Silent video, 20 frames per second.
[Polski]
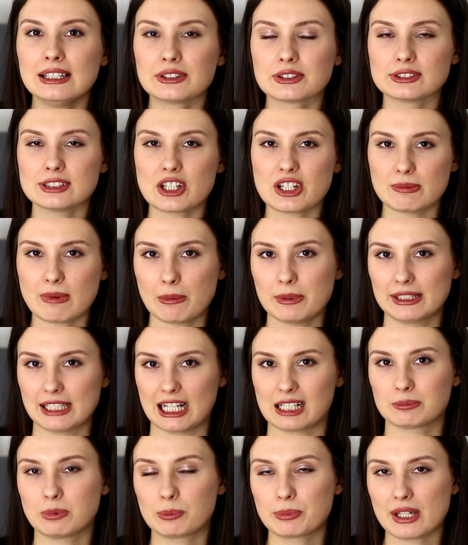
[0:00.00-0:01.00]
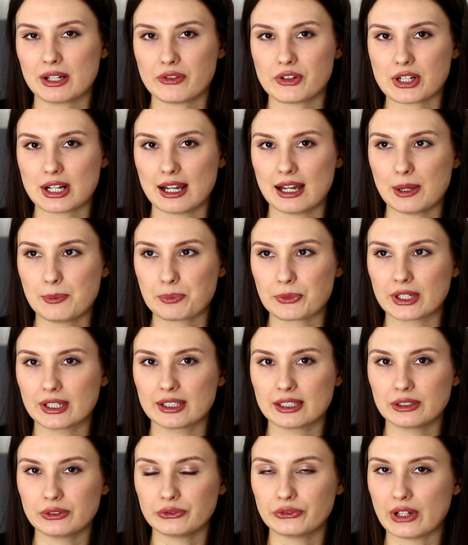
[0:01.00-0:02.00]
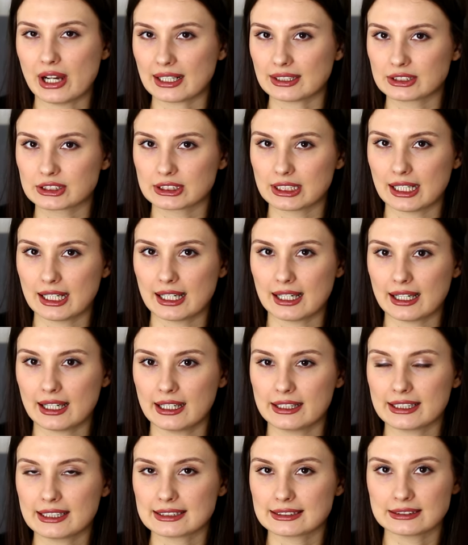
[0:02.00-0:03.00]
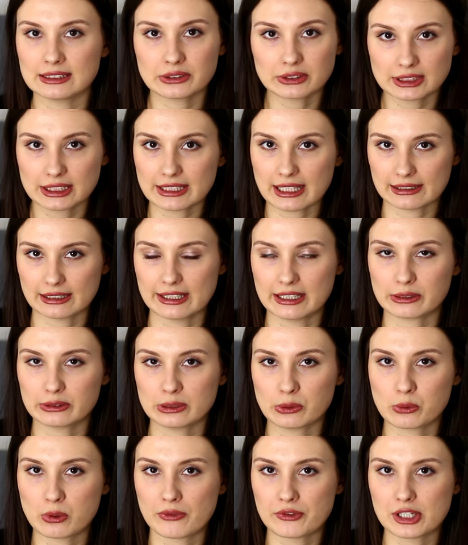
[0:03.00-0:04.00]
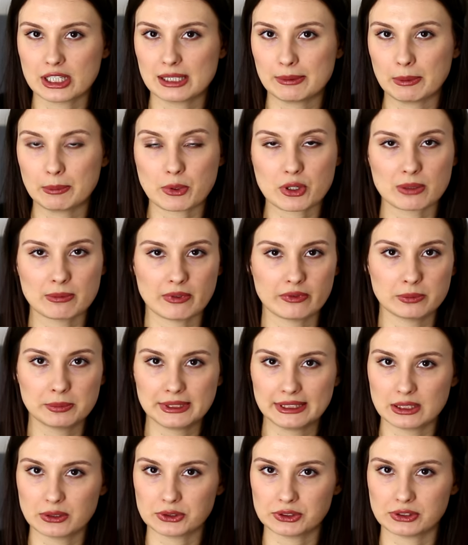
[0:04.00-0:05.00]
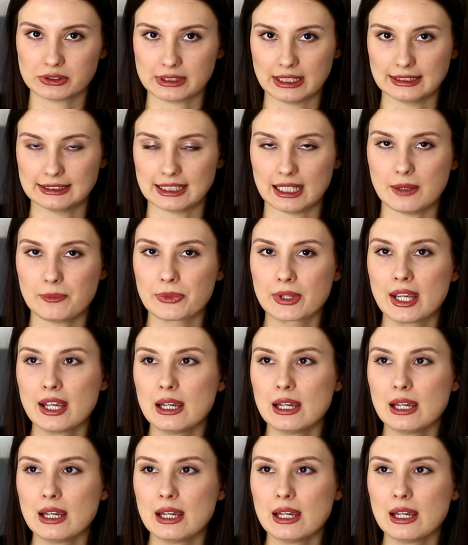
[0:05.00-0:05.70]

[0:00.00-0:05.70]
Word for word: To znaczy mamy tak, po pierwsze e, fakt, że jest niedoceniana jako naukowczyni, mimo że ma wybitne osiągnięcia.